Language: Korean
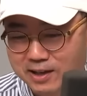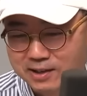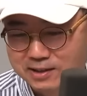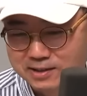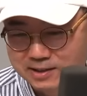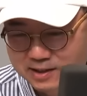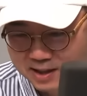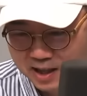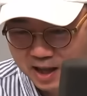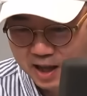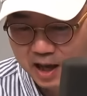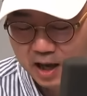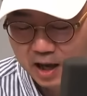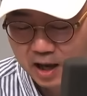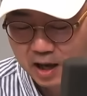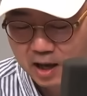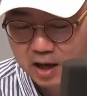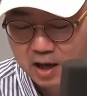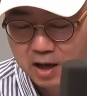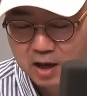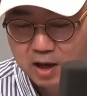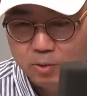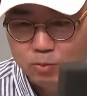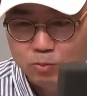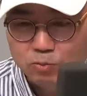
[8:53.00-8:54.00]
근데
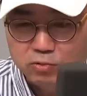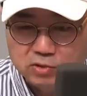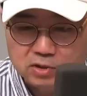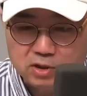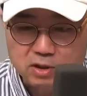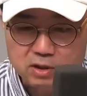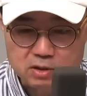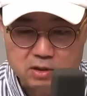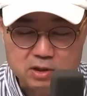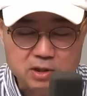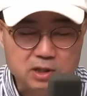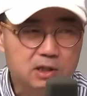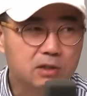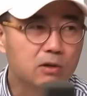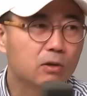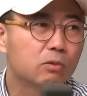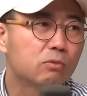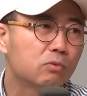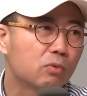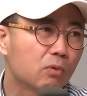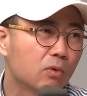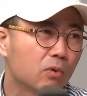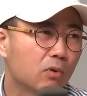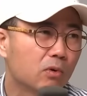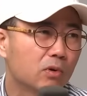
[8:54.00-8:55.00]
문제는
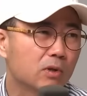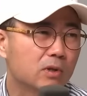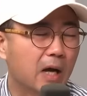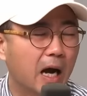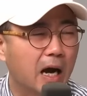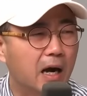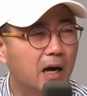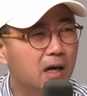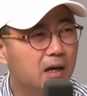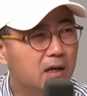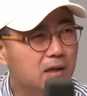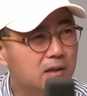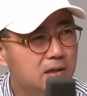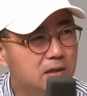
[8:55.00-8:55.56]
이것도 아까